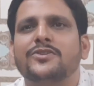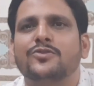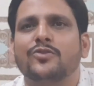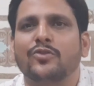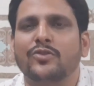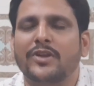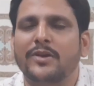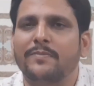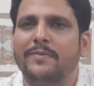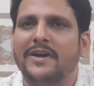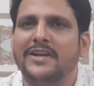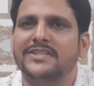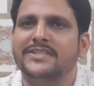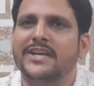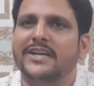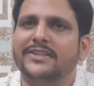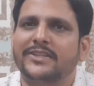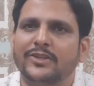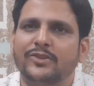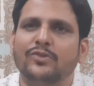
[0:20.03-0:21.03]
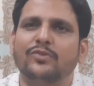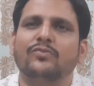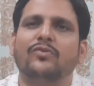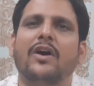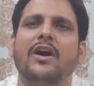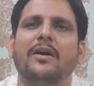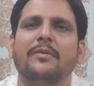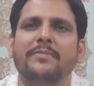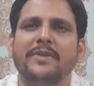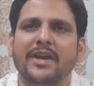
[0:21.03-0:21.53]
स्टोर के पास जाते हैं तो
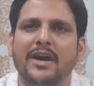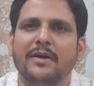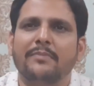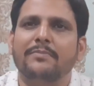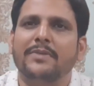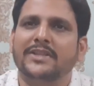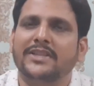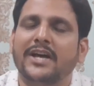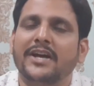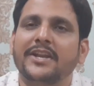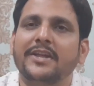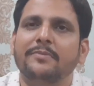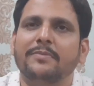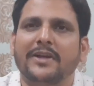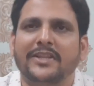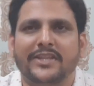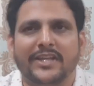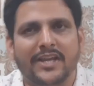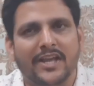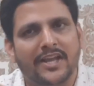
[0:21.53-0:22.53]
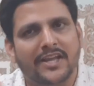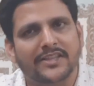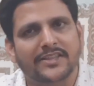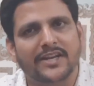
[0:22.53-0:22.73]
वहाँ भी आप बता नहीं पाते कि